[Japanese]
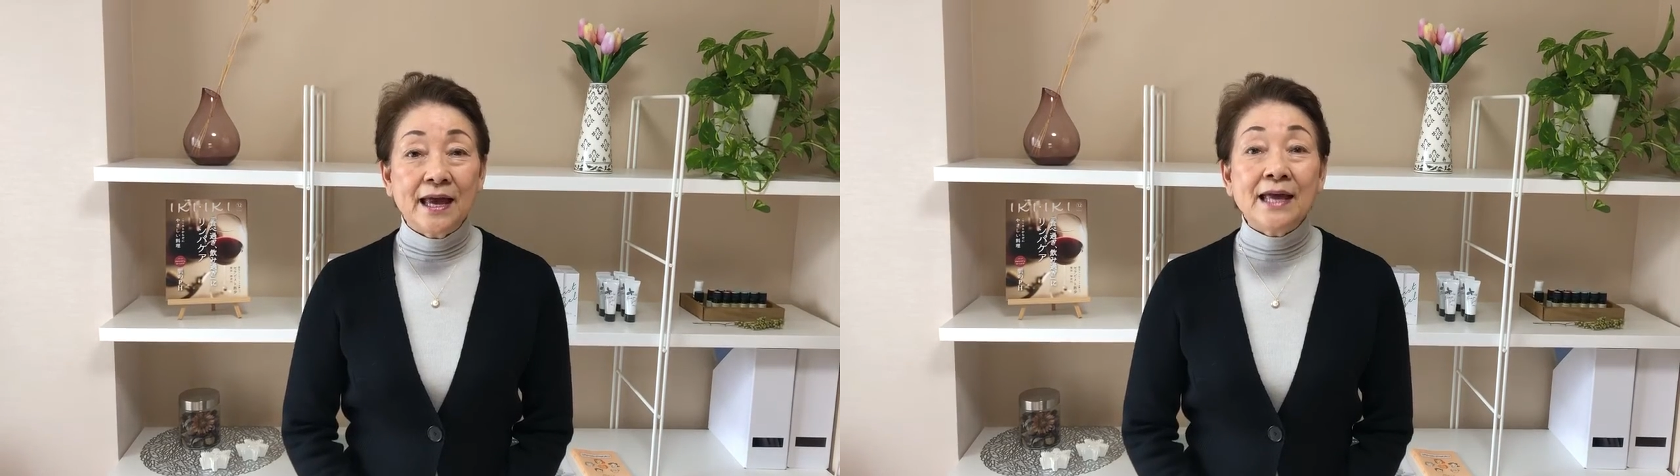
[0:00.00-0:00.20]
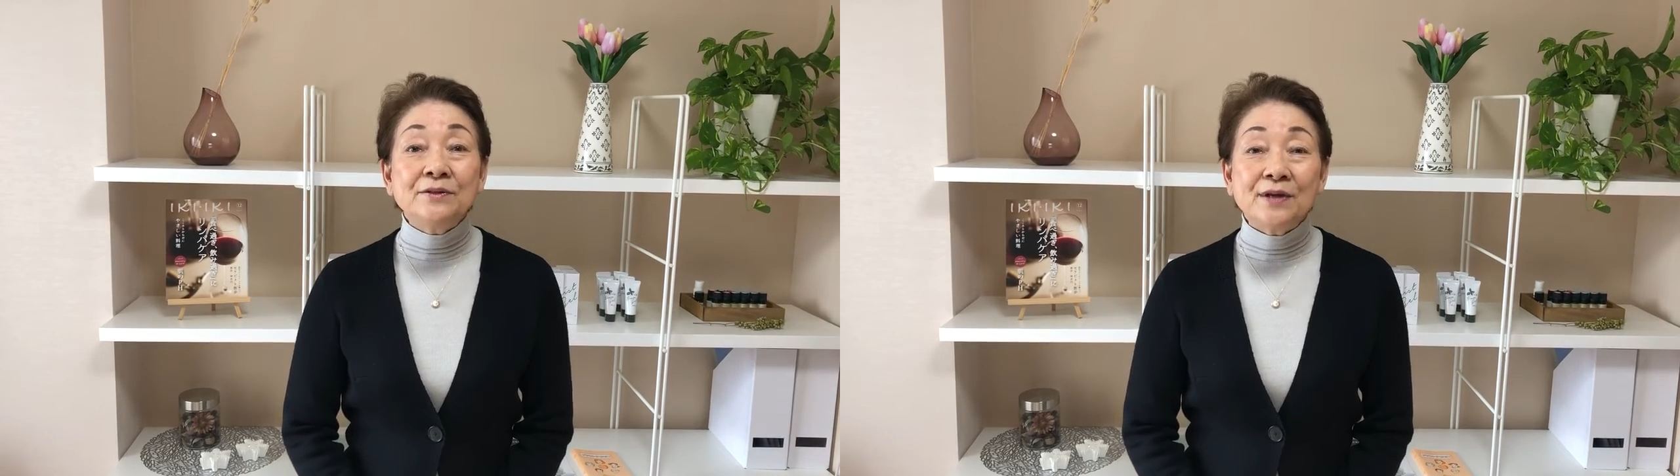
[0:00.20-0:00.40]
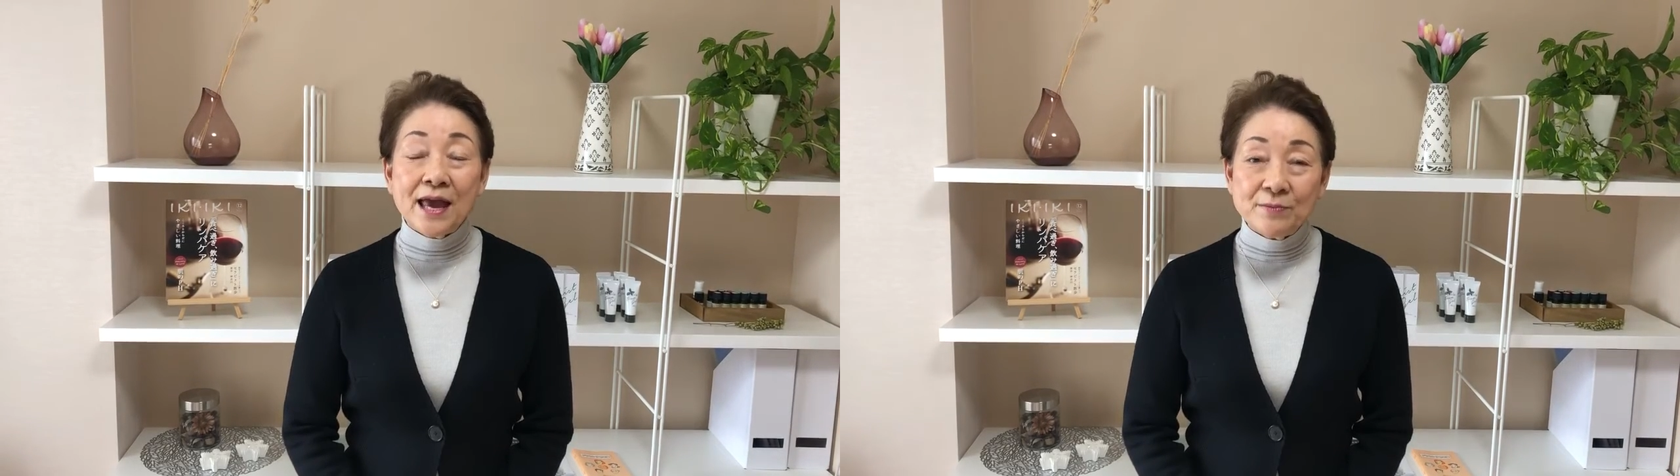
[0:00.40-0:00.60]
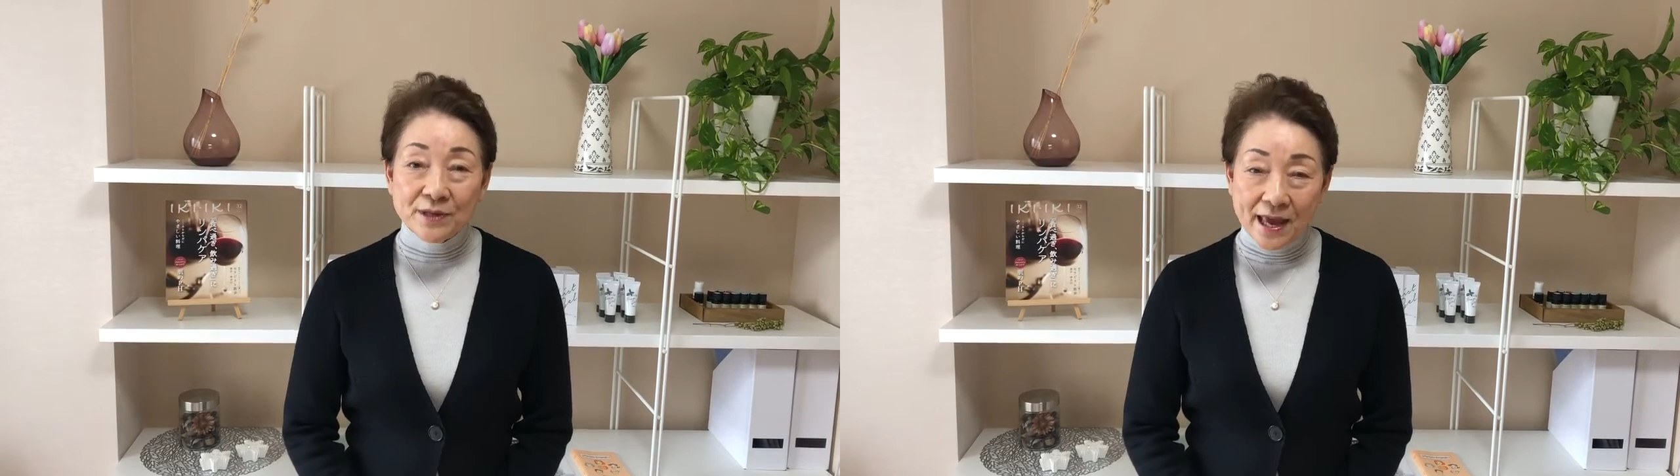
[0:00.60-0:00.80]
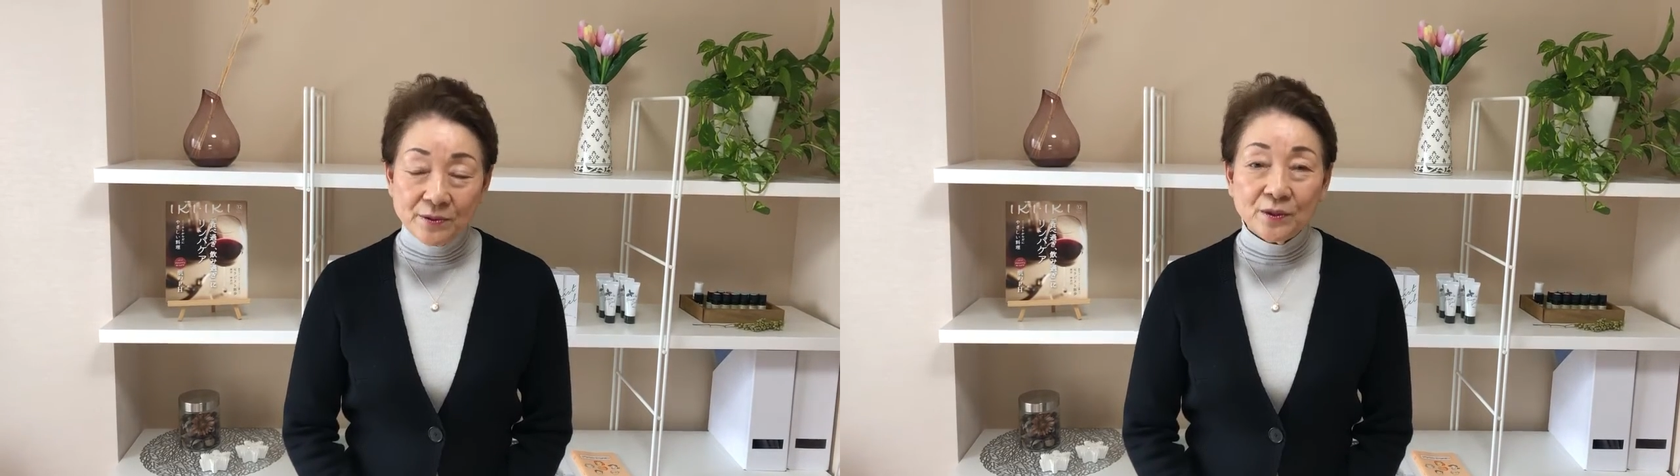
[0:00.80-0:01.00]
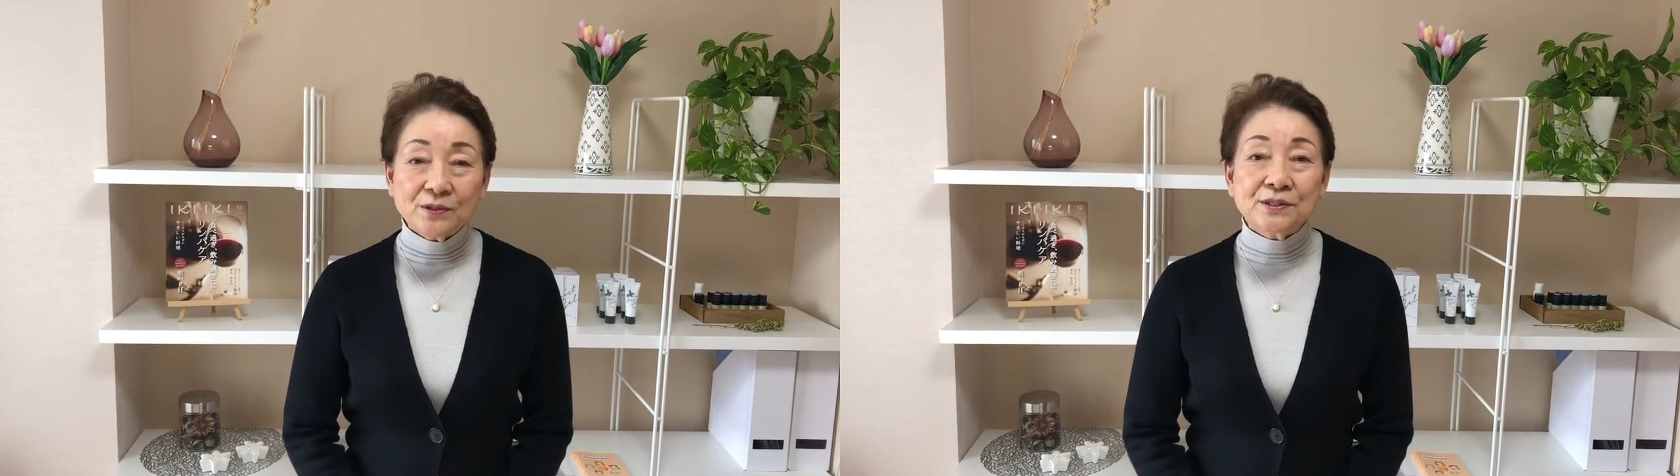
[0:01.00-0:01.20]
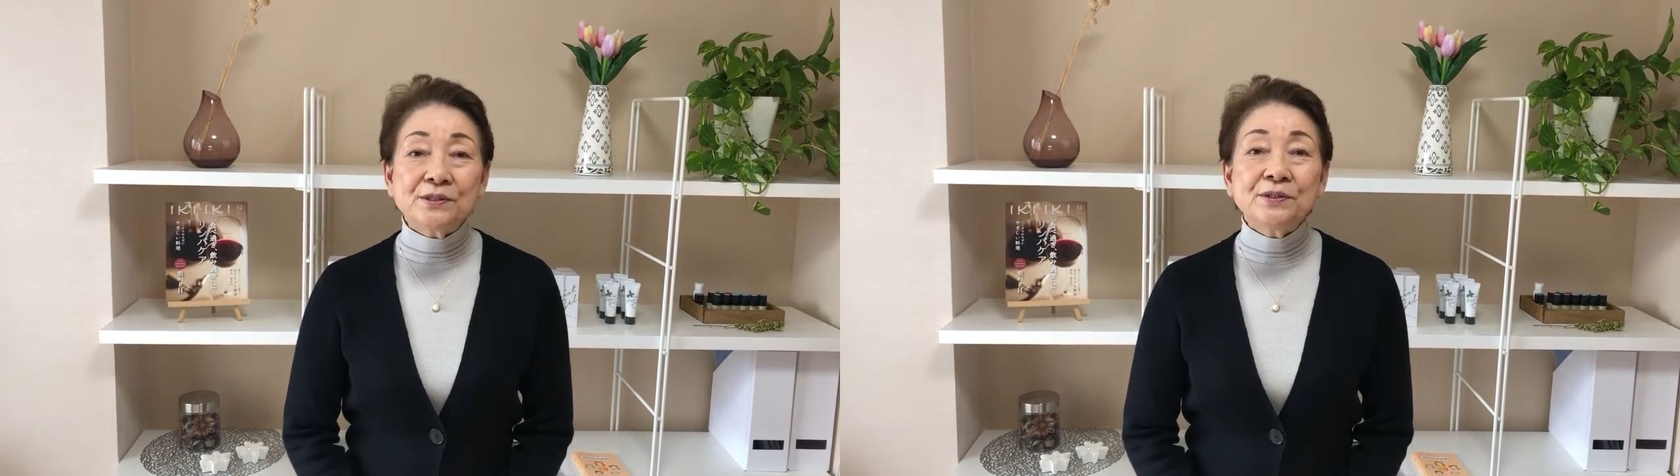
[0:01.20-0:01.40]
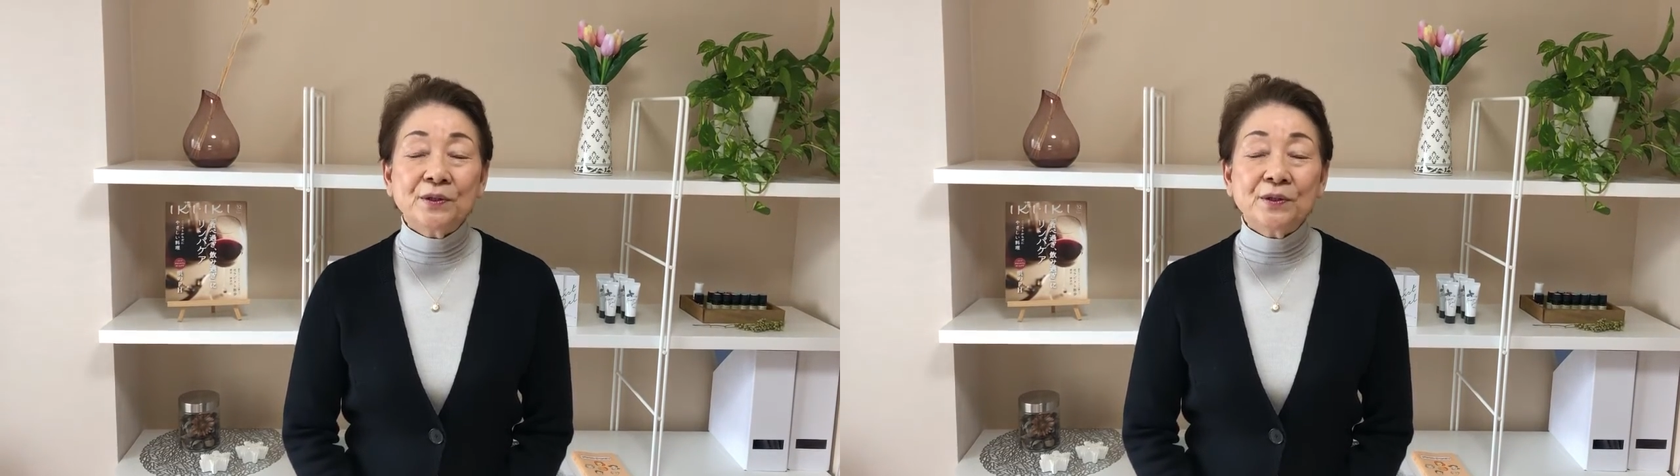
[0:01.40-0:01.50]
NMF を作